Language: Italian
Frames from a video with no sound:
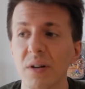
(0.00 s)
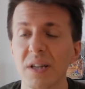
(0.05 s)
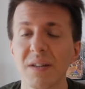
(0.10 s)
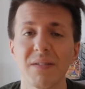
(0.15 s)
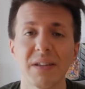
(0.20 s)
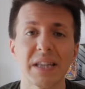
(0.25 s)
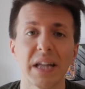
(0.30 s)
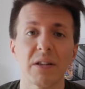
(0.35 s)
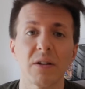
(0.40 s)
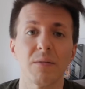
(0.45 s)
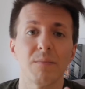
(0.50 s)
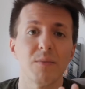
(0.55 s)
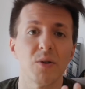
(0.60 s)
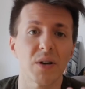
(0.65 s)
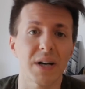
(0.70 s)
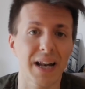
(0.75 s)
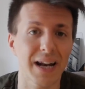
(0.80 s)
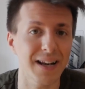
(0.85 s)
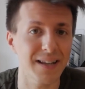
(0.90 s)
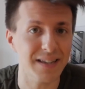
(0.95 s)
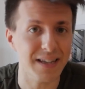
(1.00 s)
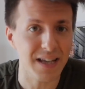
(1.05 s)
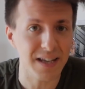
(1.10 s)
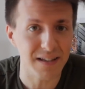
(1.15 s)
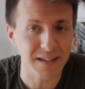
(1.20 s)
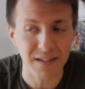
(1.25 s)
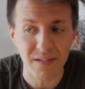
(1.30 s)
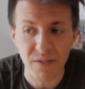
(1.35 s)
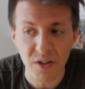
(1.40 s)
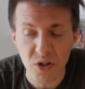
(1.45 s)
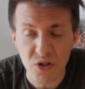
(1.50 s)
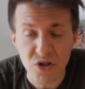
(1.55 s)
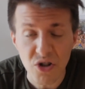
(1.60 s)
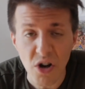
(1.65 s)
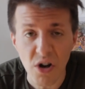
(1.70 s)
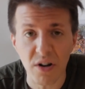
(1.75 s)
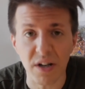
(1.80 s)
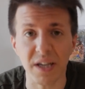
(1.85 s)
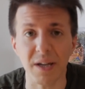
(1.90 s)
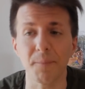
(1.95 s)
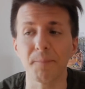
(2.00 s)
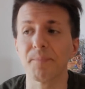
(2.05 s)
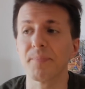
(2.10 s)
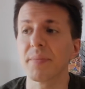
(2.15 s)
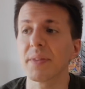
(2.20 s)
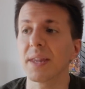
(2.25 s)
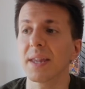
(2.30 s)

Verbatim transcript: è diventato il mio canale di, di videogiochi